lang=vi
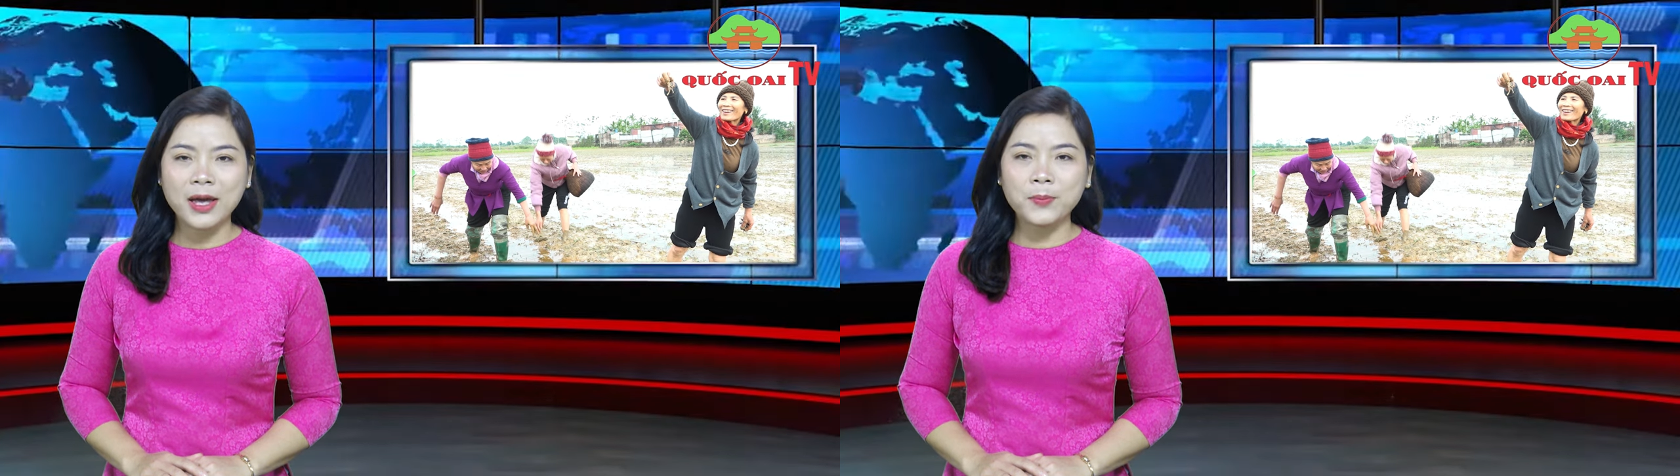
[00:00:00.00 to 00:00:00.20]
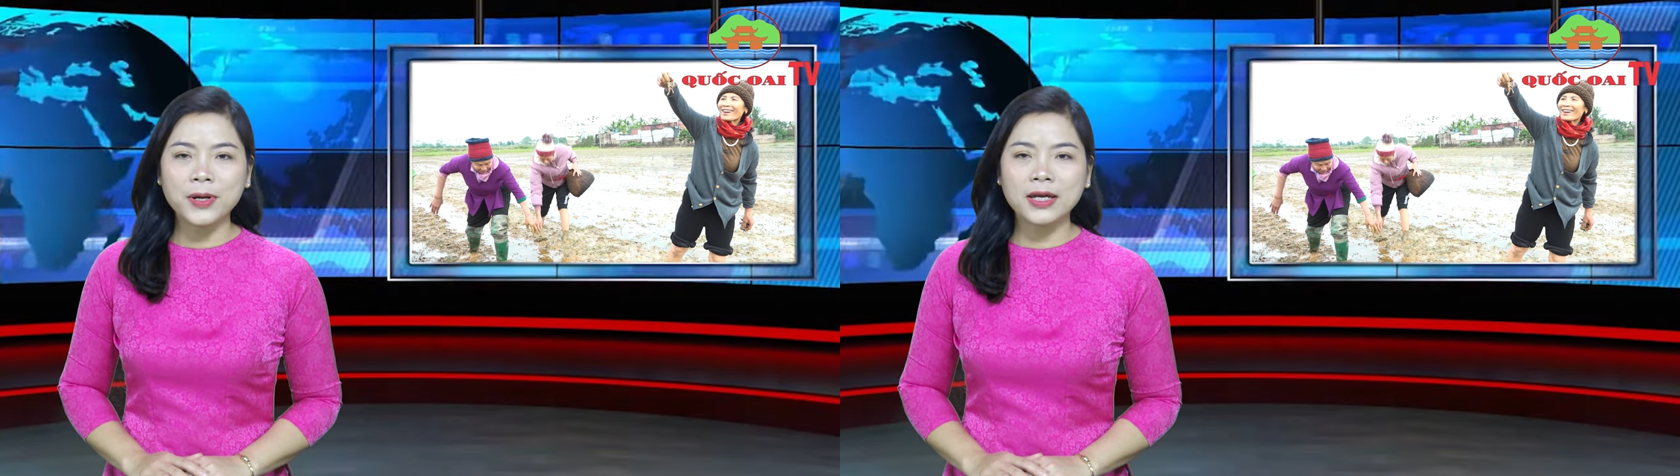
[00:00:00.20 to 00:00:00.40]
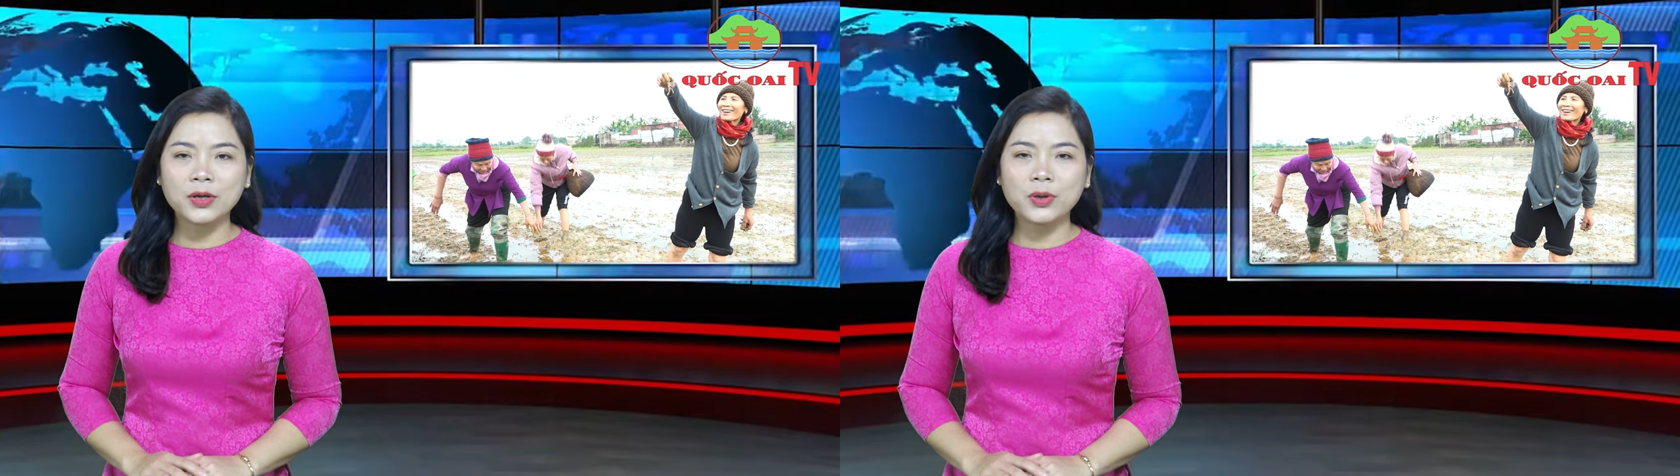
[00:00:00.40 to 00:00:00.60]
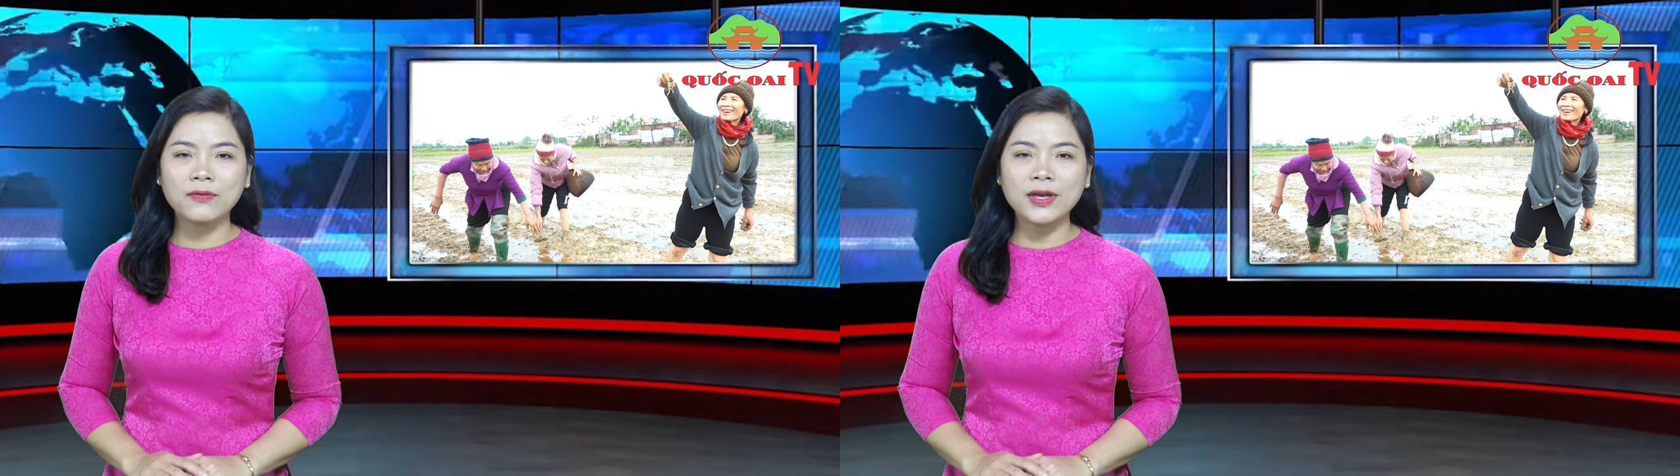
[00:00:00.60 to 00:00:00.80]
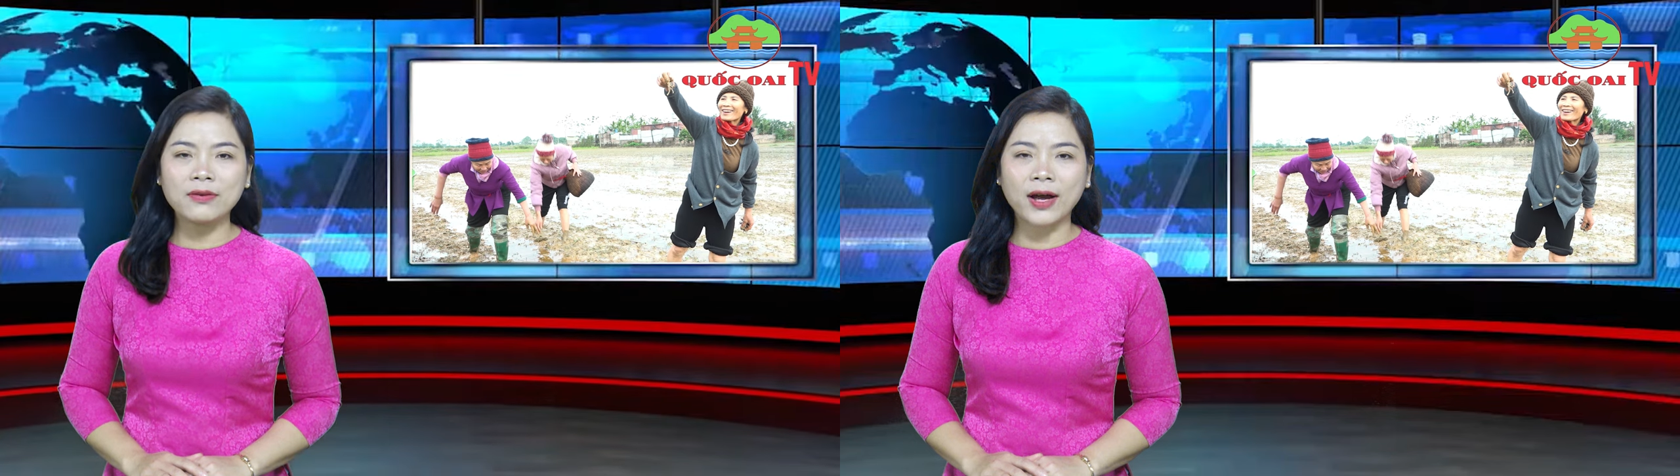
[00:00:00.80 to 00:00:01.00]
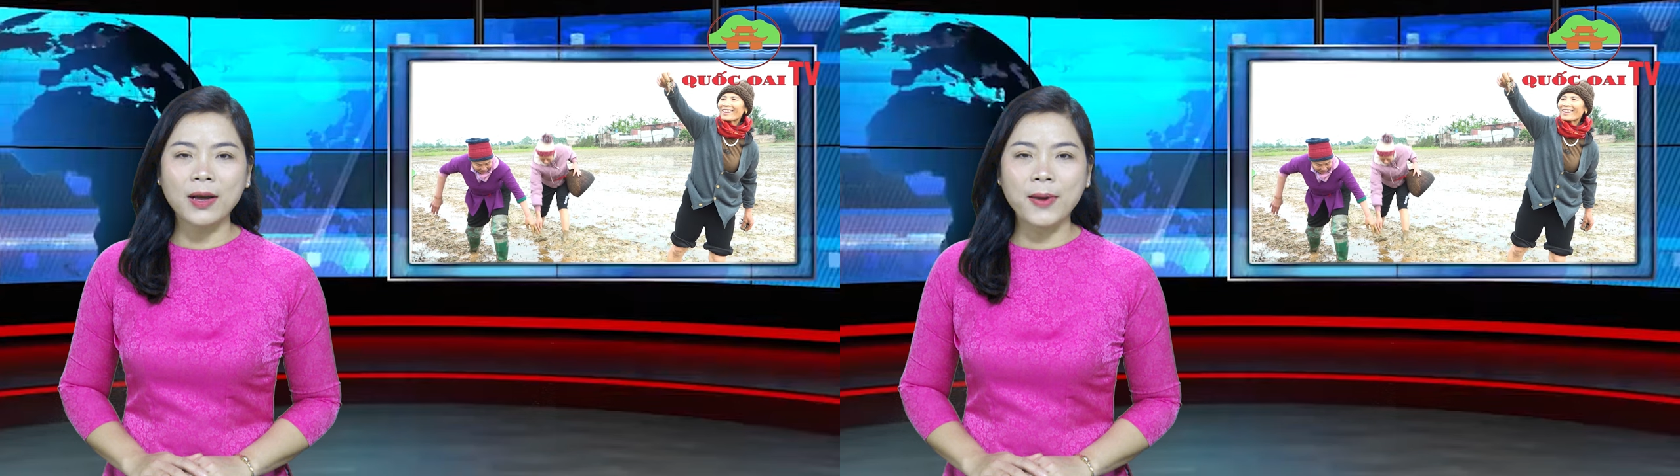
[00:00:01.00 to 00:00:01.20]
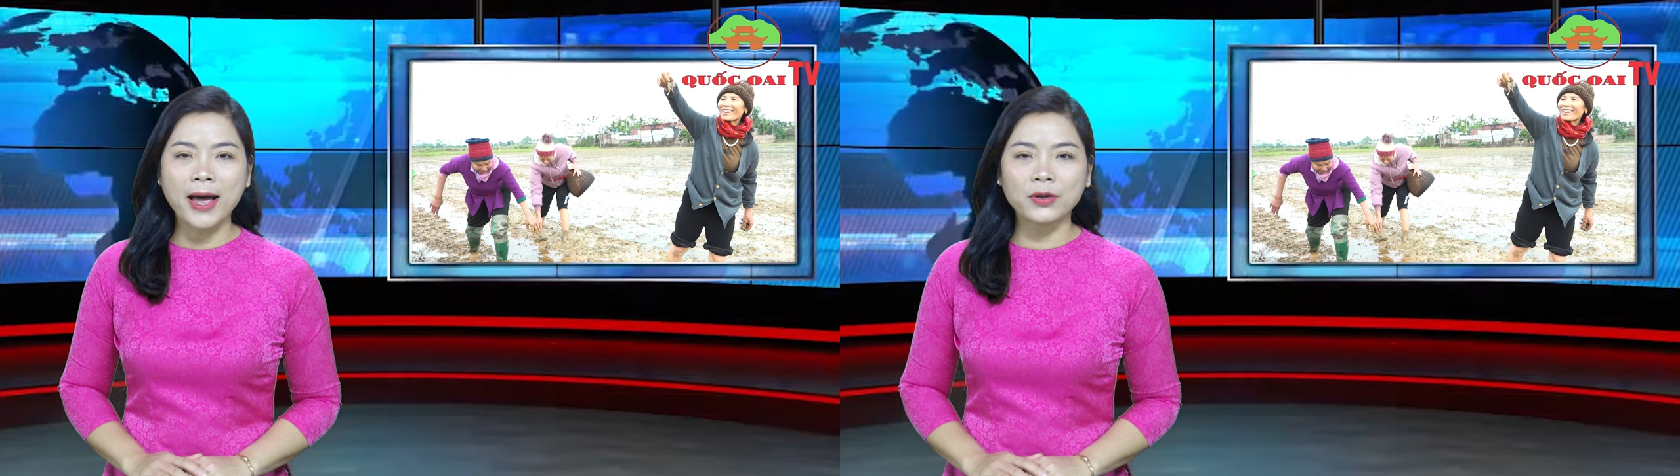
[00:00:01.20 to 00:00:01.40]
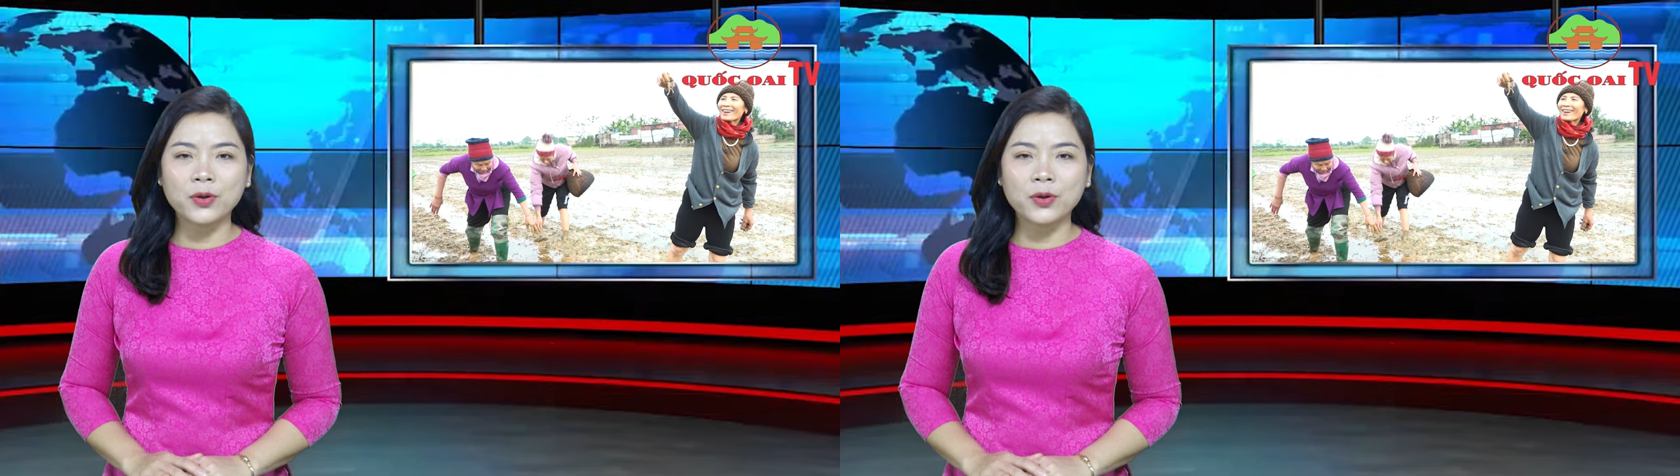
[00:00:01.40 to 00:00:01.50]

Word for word: Mời quý vị và các bạn